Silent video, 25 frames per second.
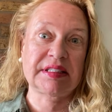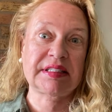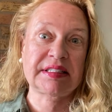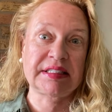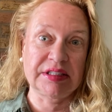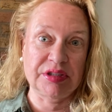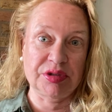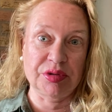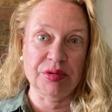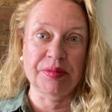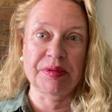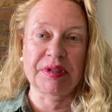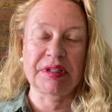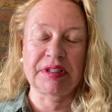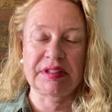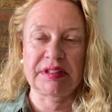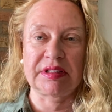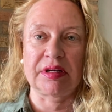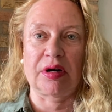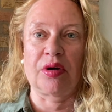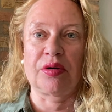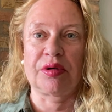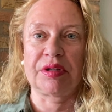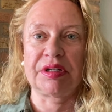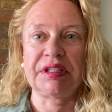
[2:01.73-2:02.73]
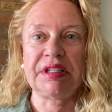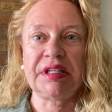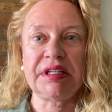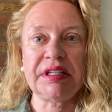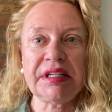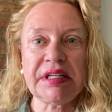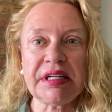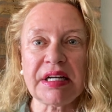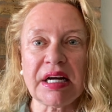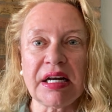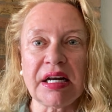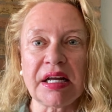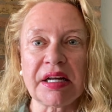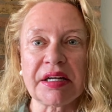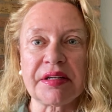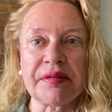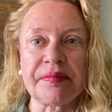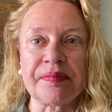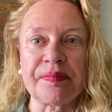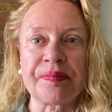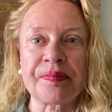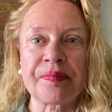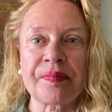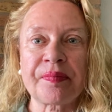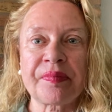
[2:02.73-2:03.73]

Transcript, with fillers: das gilt übrigens auch in den Niederlanden.